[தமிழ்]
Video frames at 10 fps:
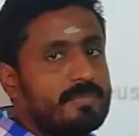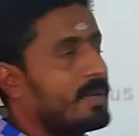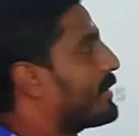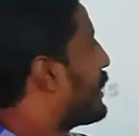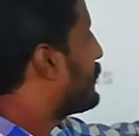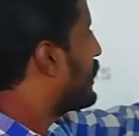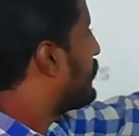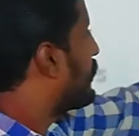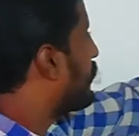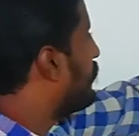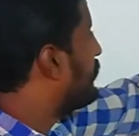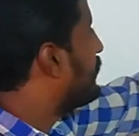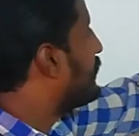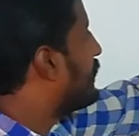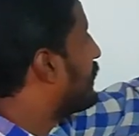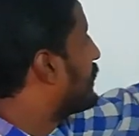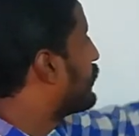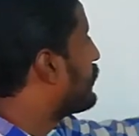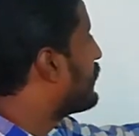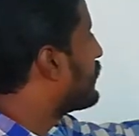இப்போ நாம் என்ன பண்ணுறோம் இந்த
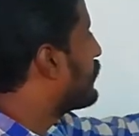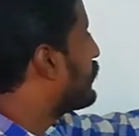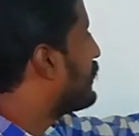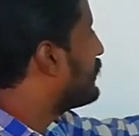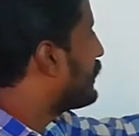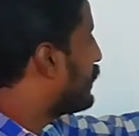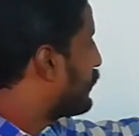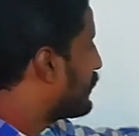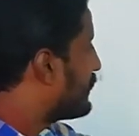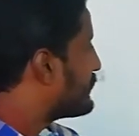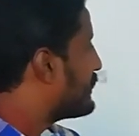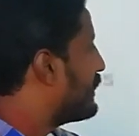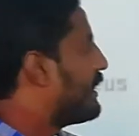எக்குக்குள்ளே இருக்கக்கூடிய இந்த நியூக்ளியஸை